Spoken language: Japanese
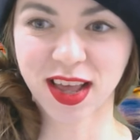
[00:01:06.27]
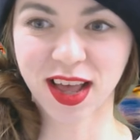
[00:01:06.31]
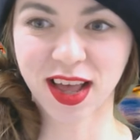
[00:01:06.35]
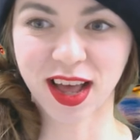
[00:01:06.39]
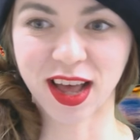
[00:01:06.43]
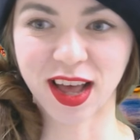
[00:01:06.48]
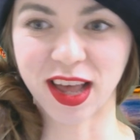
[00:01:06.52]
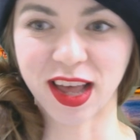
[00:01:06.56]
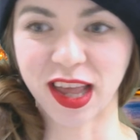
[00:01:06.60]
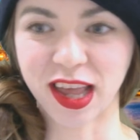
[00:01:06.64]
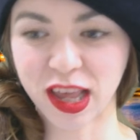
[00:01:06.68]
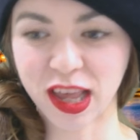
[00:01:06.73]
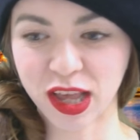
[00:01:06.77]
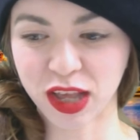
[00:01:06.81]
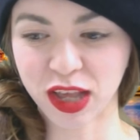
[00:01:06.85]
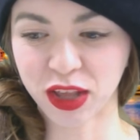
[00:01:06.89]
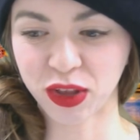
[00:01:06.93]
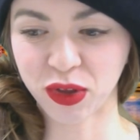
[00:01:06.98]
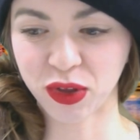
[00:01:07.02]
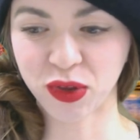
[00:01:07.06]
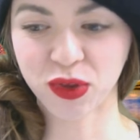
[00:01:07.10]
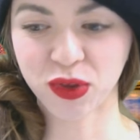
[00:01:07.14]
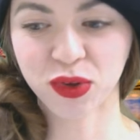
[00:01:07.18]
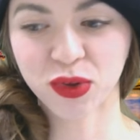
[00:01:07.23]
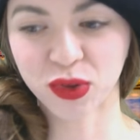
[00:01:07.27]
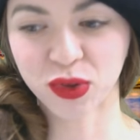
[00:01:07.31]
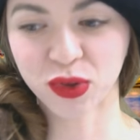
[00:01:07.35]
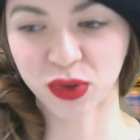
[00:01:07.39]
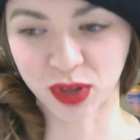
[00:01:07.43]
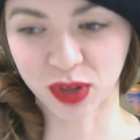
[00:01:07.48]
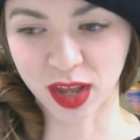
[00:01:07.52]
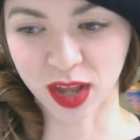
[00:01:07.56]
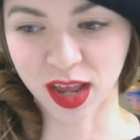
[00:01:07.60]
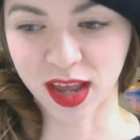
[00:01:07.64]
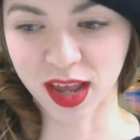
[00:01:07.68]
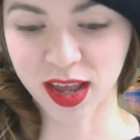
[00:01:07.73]
はいというこ
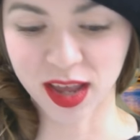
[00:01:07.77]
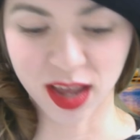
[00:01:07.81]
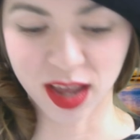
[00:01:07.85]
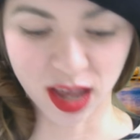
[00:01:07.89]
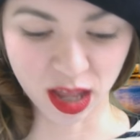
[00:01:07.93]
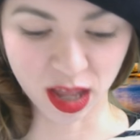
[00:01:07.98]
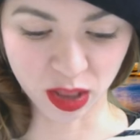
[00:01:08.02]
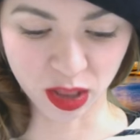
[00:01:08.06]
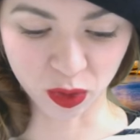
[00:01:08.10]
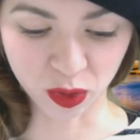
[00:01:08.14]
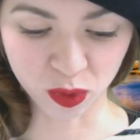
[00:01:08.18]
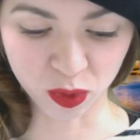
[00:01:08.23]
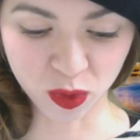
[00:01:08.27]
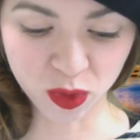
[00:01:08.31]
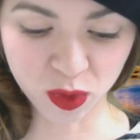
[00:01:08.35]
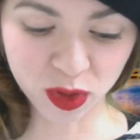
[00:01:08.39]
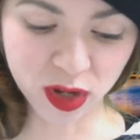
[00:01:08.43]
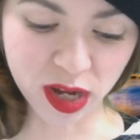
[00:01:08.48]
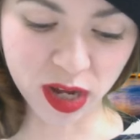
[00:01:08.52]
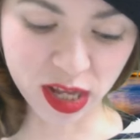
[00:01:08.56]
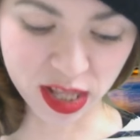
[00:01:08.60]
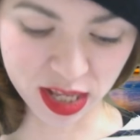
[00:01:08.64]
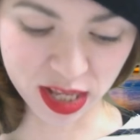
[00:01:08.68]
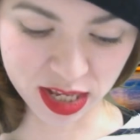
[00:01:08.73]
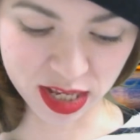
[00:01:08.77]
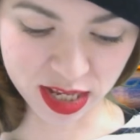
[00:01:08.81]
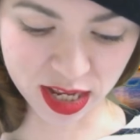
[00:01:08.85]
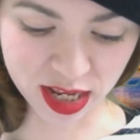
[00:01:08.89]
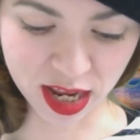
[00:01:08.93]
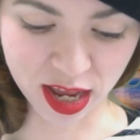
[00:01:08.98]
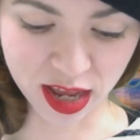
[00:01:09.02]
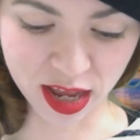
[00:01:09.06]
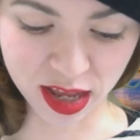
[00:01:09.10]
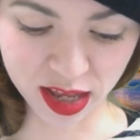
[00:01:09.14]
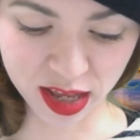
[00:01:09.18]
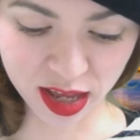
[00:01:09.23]
とで、えっと、今回です
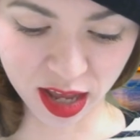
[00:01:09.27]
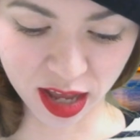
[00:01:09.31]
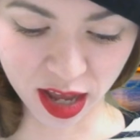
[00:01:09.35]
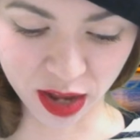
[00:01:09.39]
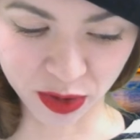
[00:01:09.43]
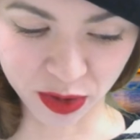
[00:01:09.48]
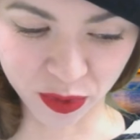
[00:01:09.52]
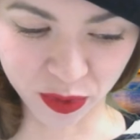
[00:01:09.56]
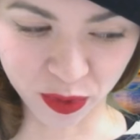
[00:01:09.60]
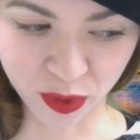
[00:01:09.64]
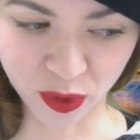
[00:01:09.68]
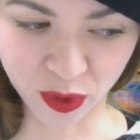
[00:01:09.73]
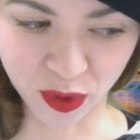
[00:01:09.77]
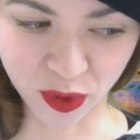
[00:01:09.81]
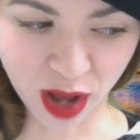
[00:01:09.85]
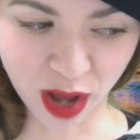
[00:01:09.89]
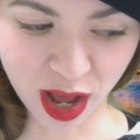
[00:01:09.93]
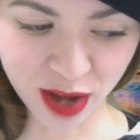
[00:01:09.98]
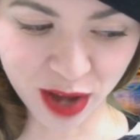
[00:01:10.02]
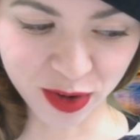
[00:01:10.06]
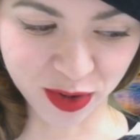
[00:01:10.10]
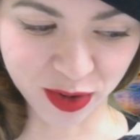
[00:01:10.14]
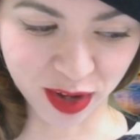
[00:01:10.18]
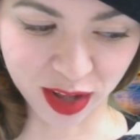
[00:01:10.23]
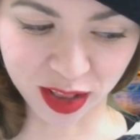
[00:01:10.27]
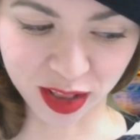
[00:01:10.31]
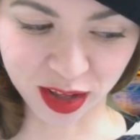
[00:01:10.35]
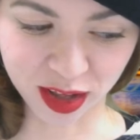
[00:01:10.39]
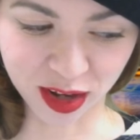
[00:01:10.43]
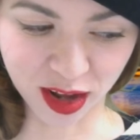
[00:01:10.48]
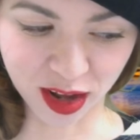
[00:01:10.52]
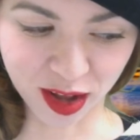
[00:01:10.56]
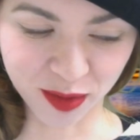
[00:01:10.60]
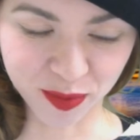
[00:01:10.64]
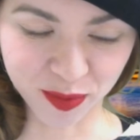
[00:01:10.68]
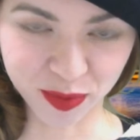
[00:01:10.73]
ねあのある方
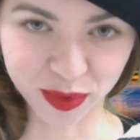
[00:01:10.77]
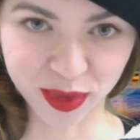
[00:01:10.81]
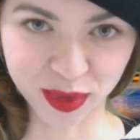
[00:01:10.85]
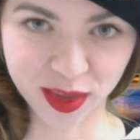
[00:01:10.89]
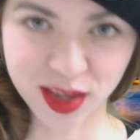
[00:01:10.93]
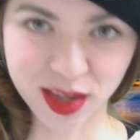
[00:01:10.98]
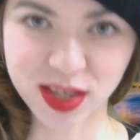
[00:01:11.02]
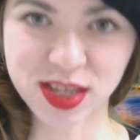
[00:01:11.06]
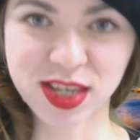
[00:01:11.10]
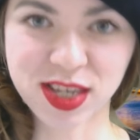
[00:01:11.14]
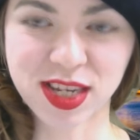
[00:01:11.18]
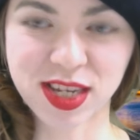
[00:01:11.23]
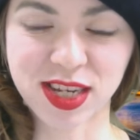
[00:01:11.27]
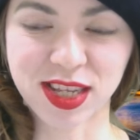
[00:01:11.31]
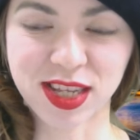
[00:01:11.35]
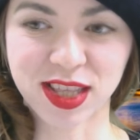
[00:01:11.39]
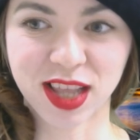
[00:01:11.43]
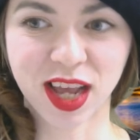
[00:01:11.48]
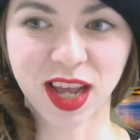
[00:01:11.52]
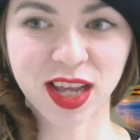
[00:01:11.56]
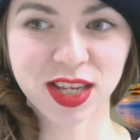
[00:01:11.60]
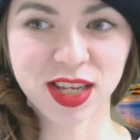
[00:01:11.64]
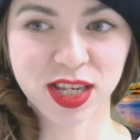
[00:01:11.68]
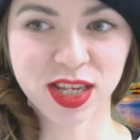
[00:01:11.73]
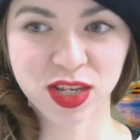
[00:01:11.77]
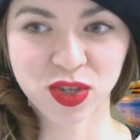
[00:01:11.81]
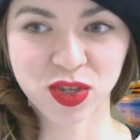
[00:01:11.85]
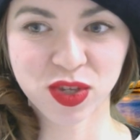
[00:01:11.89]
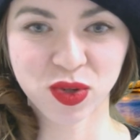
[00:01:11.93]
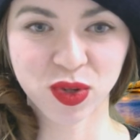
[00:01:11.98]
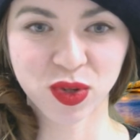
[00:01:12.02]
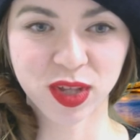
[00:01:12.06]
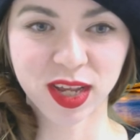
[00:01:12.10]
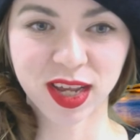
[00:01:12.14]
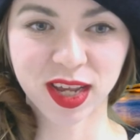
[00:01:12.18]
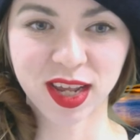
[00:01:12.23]
が
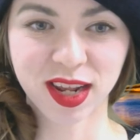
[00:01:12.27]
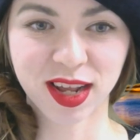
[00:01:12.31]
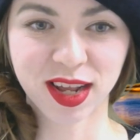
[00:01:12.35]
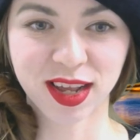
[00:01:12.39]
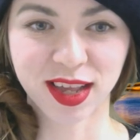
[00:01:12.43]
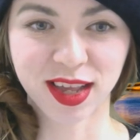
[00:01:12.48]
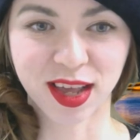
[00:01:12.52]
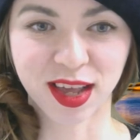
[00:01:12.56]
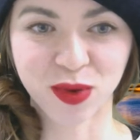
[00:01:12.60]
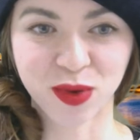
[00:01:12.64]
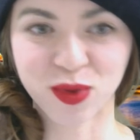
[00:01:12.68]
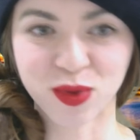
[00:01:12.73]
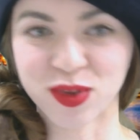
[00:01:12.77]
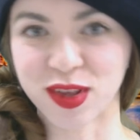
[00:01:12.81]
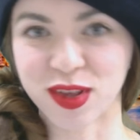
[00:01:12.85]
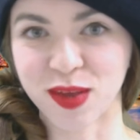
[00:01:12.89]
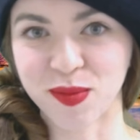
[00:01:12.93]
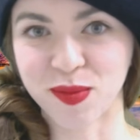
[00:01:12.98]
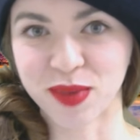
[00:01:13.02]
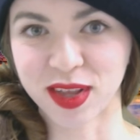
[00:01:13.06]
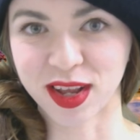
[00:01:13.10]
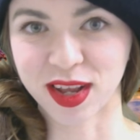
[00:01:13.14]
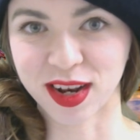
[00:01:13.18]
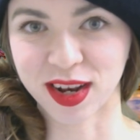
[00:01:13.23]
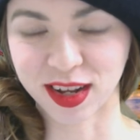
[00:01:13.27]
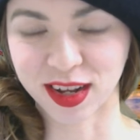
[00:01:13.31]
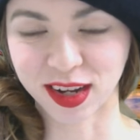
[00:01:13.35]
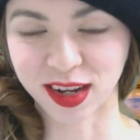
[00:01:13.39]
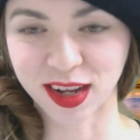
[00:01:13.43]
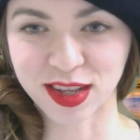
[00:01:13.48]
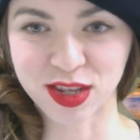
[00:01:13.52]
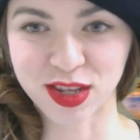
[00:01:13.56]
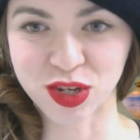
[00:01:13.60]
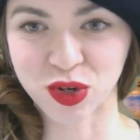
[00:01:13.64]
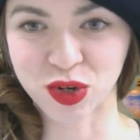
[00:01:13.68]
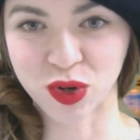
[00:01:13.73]
ナンシーダイジェスト的なんやろうぜみたいな
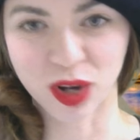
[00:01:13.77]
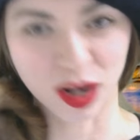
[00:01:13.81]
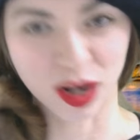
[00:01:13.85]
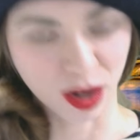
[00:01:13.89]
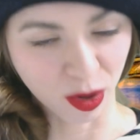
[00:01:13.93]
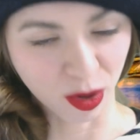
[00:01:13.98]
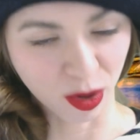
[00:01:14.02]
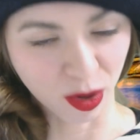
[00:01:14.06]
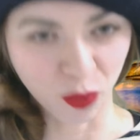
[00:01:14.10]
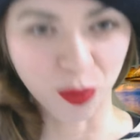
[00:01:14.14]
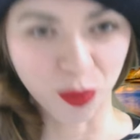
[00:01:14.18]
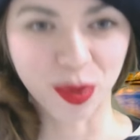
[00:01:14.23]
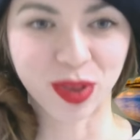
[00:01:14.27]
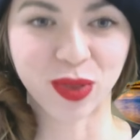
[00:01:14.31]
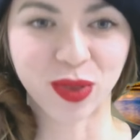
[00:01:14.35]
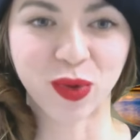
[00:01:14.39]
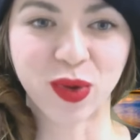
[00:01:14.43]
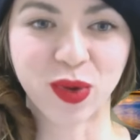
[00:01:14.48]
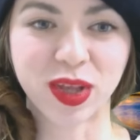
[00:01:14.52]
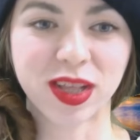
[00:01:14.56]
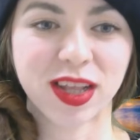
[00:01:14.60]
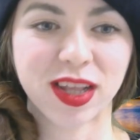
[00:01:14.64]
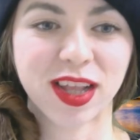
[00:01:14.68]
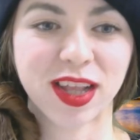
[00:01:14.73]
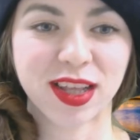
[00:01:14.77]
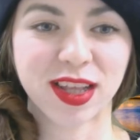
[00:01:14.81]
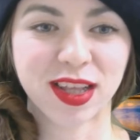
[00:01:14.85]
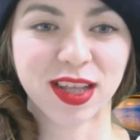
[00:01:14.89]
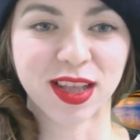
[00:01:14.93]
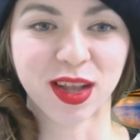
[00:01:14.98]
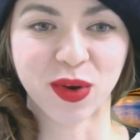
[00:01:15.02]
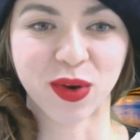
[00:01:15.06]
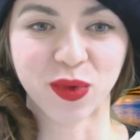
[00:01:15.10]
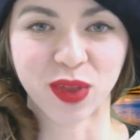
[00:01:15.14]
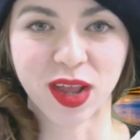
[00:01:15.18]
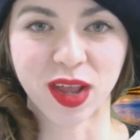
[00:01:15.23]
感じのなんかコメントを頂いて
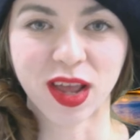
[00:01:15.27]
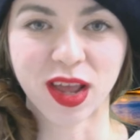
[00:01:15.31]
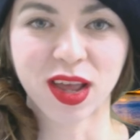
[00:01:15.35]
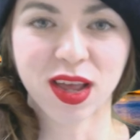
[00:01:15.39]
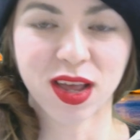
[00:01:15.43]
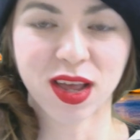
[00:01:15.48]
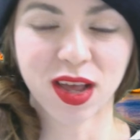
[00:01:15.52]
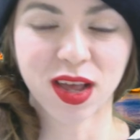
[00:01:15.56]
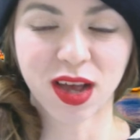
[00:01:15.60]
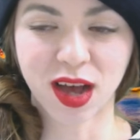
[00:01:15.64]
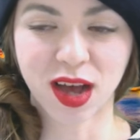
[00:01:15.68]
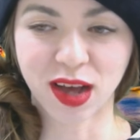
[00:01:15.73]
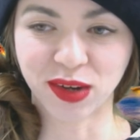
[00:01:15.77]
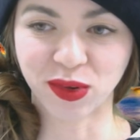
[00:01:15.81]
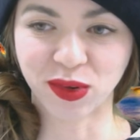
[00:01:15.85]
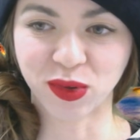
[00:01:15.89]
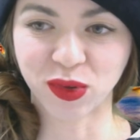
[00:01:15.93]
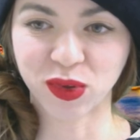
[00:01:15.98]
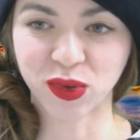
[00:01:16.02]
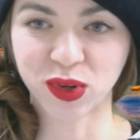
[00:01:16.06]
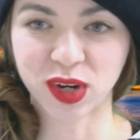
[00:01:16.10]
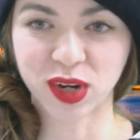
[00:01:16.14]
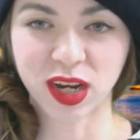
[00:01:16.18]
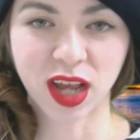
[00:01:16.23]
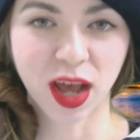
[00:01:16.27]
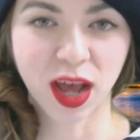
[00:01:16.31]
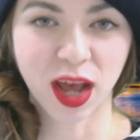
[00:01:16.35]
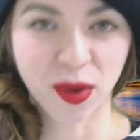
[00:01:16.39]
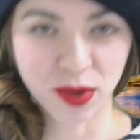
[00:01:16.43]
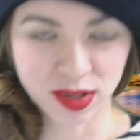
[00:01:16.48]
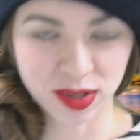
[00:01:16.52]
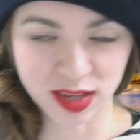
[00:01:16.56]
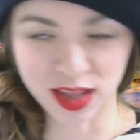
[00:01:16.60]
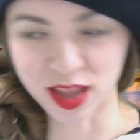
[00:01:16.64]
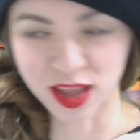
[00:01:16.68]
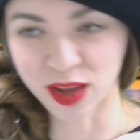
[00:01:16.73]
たのであのそれに合
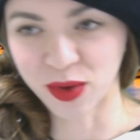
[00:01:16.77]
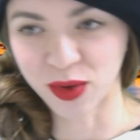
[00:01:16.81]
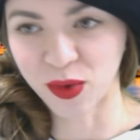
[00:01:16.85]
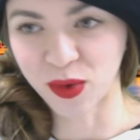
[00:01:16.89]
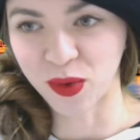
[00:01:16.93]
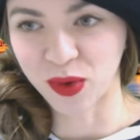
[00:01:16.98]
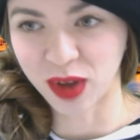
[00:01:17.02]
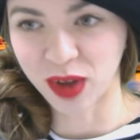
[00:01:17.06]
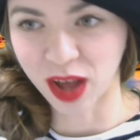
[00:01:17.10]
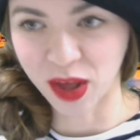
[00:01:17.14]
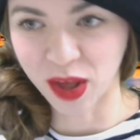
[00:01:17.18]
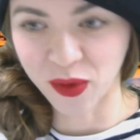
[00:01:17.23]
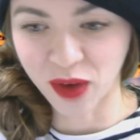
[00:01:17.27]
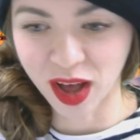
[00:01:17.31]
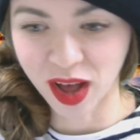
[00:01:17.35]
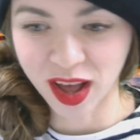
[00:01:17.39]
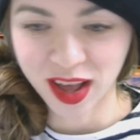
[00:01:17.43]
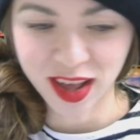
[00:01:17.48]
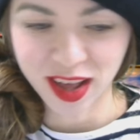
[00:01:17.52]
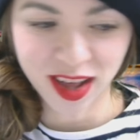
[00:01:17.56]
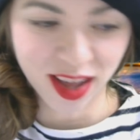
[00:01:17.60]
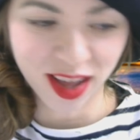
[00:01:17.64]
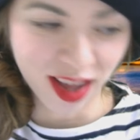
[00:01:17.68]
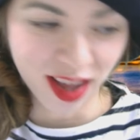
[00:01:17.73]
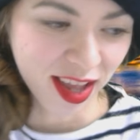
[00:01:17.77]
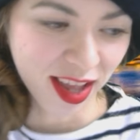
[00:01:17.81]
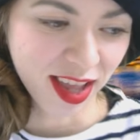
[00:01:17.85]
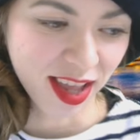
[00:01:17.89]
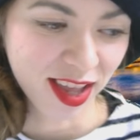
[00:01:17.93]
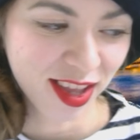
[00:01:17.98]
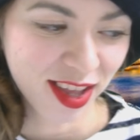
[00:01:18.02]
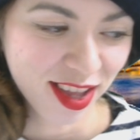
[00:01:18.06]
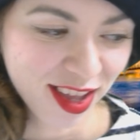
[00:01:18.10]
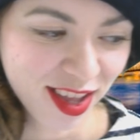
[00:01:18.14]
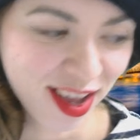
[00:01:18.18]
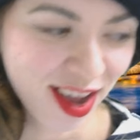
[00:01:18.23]
わせて今回ははい
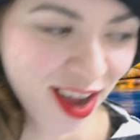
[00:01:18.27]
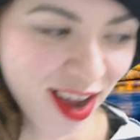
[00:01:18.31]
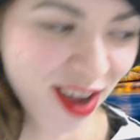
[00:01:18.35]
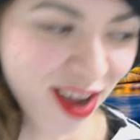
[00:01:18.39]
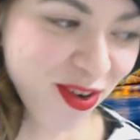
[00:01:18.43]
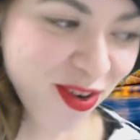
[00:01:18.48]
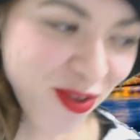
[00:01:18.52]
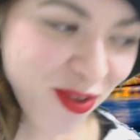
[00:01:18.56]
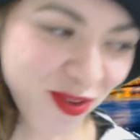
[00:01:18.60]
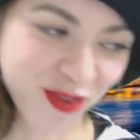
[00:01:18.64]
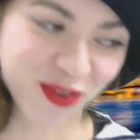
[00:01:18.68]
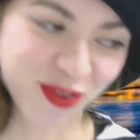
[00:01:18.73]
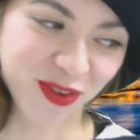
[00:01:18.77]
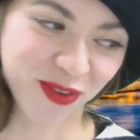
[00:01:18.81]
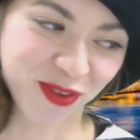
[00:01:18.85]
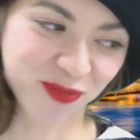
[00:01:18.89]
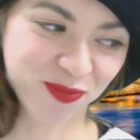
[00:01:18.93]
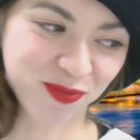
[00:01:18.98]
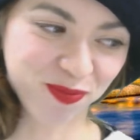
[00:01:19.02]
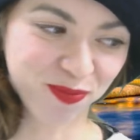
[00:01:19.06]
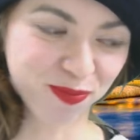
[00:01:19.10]
あの